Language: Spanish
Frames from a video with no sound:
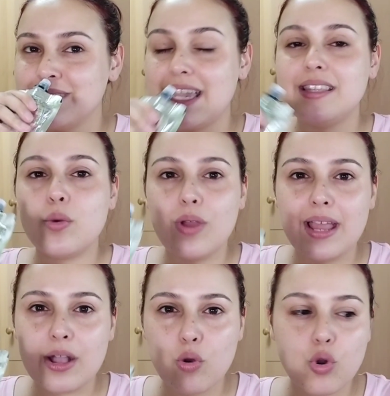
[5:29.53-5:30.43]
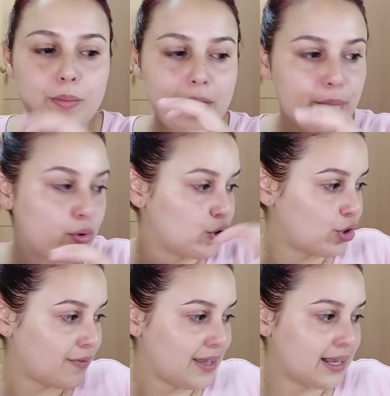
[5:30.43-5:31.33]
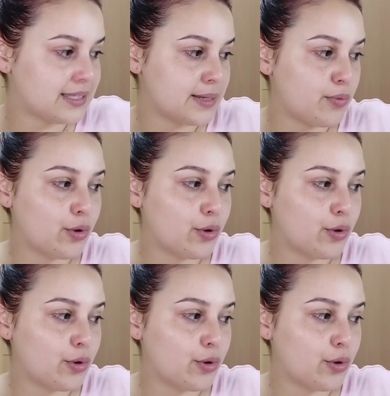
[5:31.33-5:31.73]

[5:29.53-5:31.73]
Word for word: Este huele a coco más puro todavía que el champú,